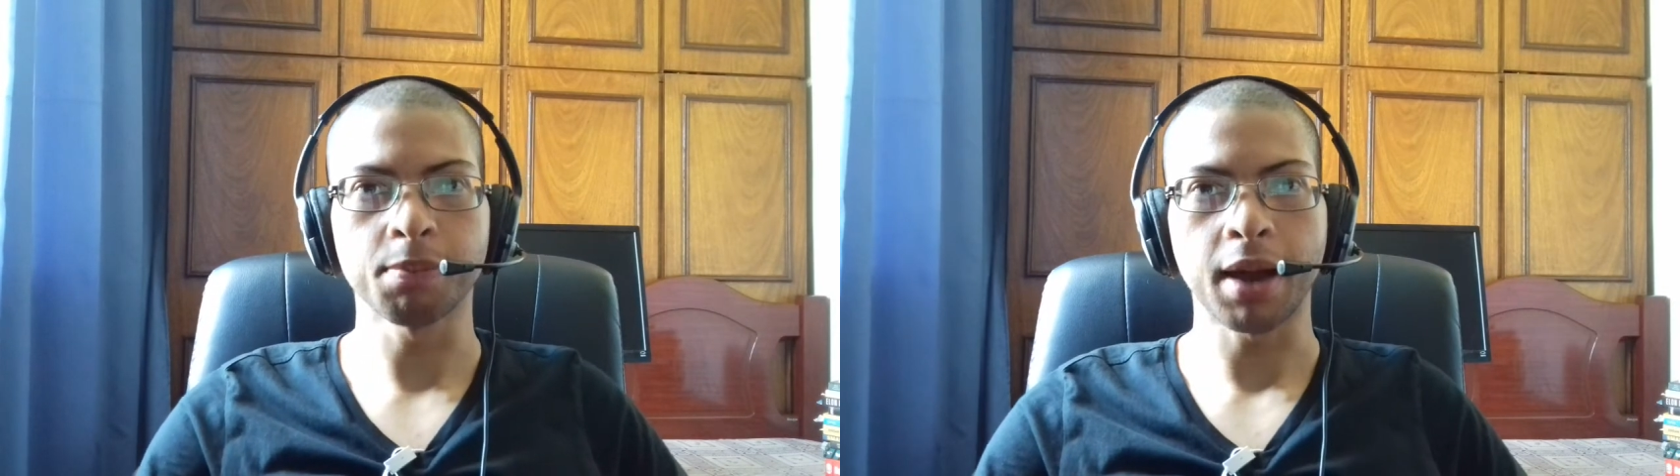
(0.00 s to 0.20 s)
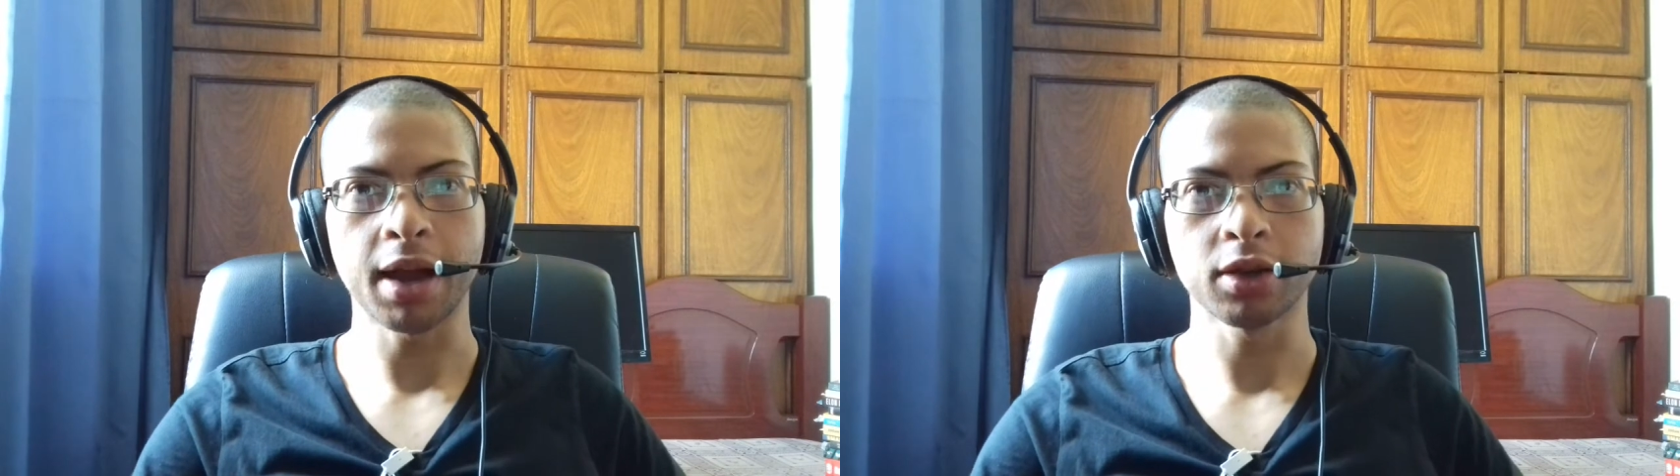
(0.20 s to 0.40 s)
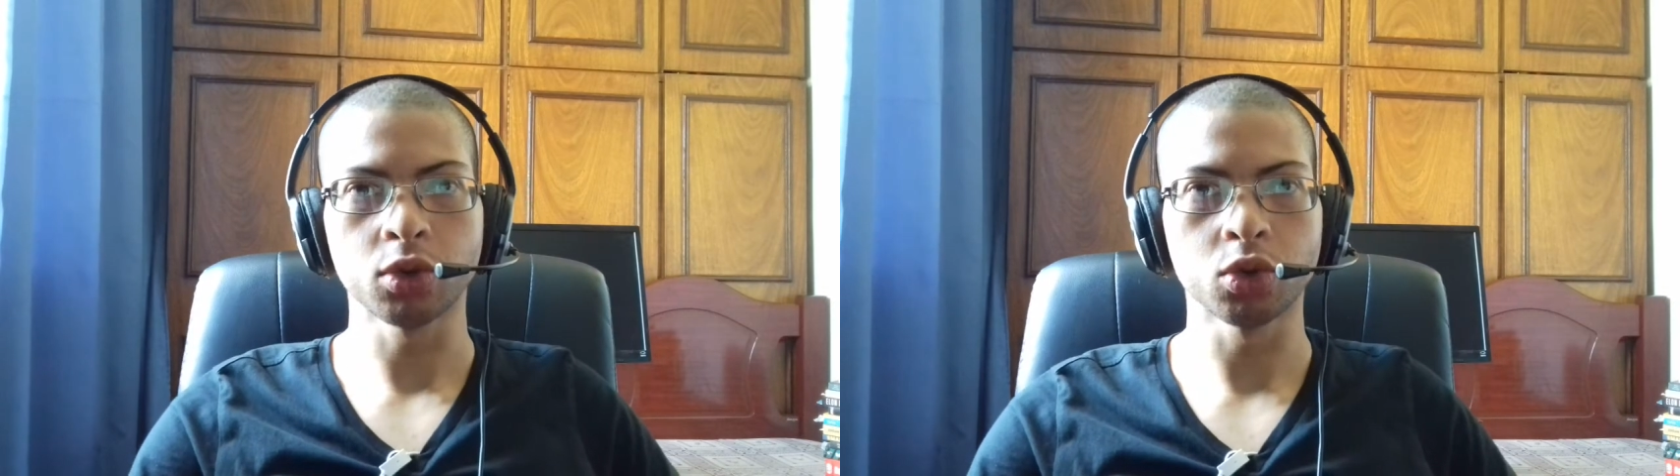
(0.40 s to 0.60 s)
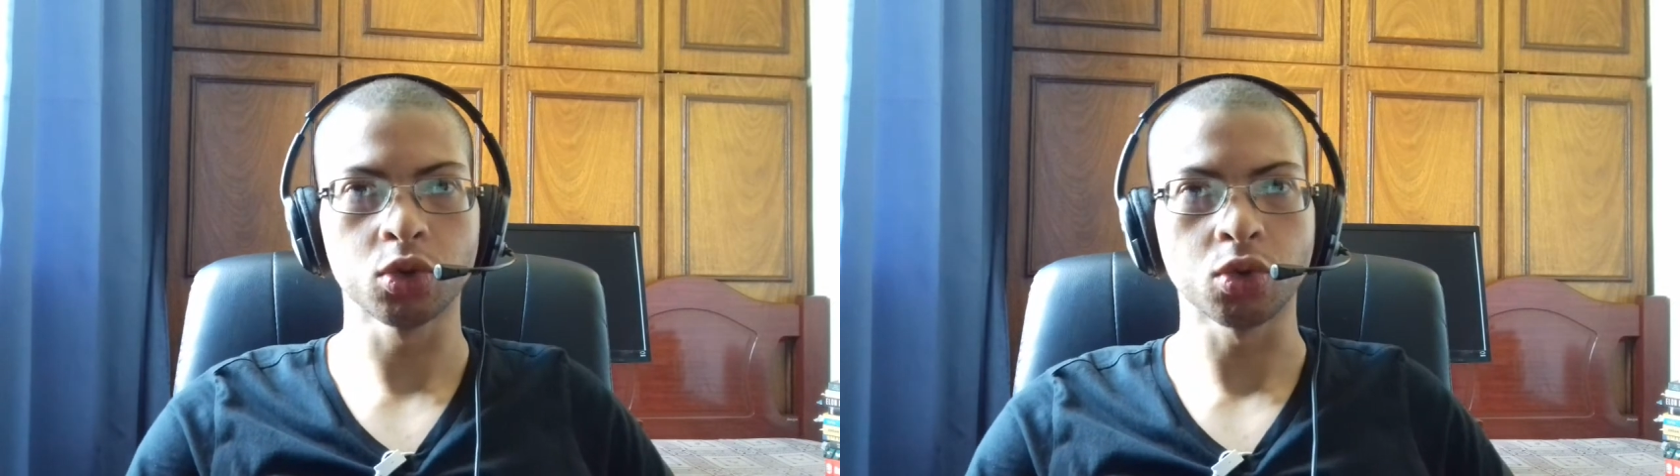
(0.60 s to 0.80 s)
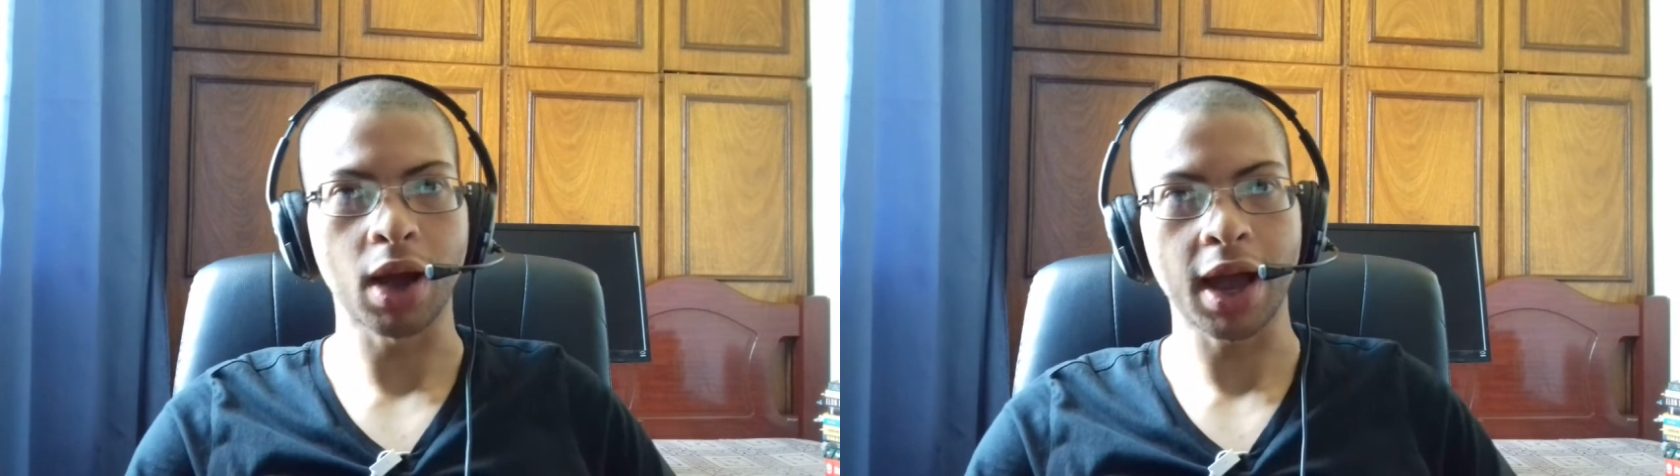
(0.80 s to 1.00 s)
parte dos
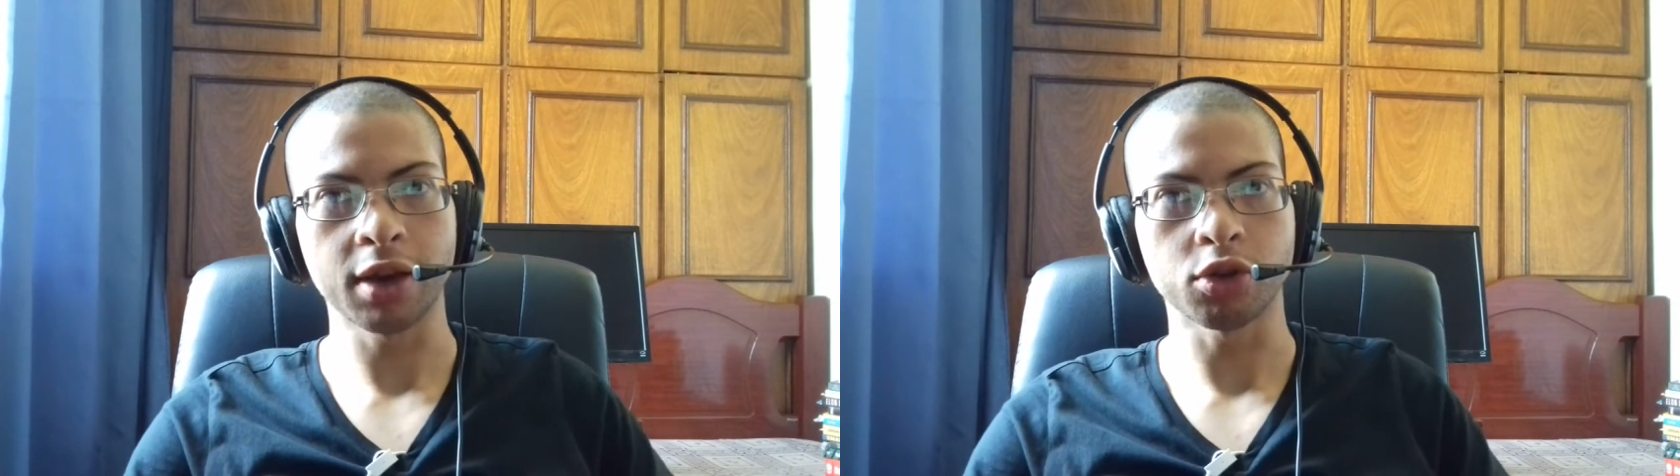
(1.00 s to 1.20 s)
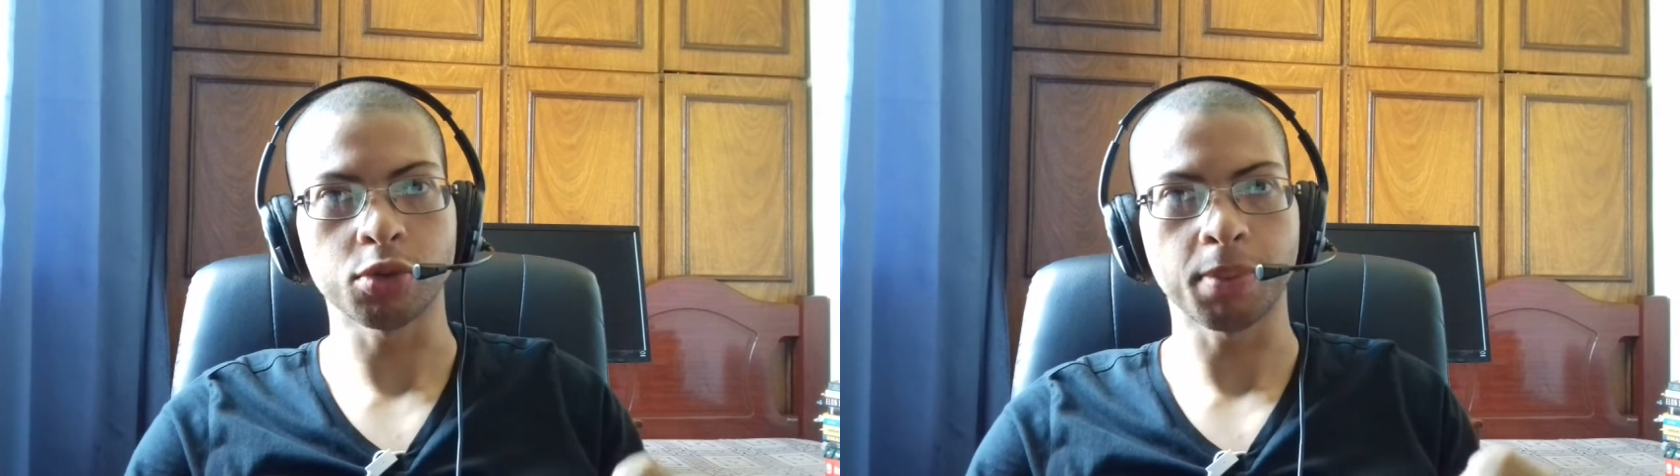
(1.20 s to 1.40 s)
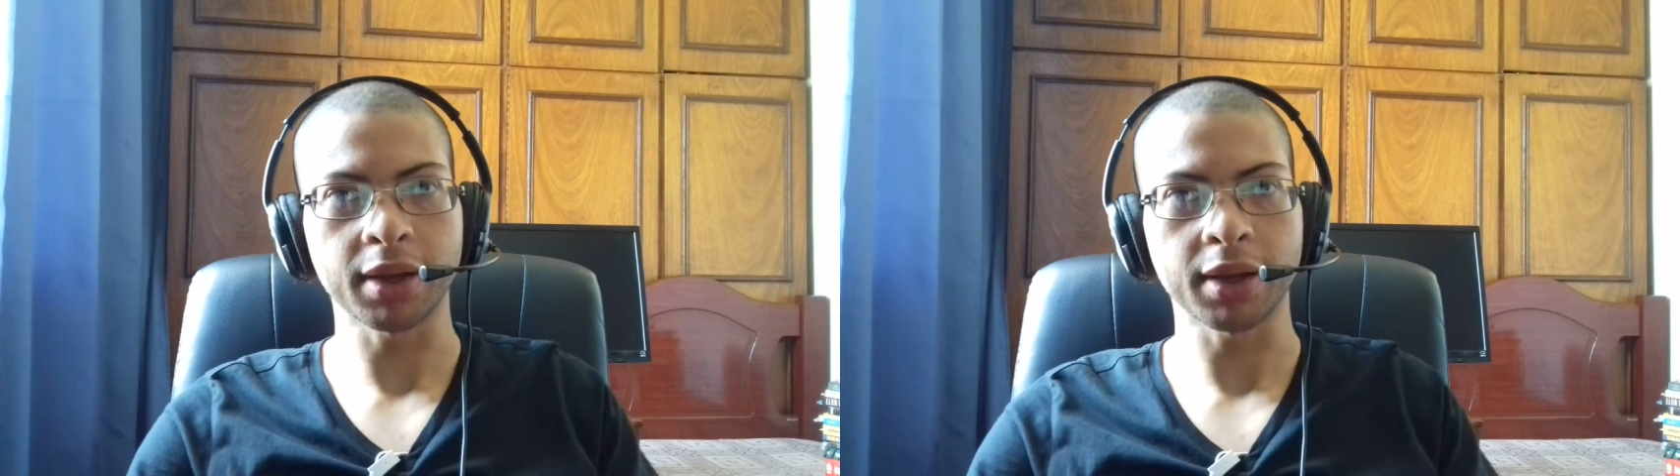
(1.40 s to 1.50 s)
usuários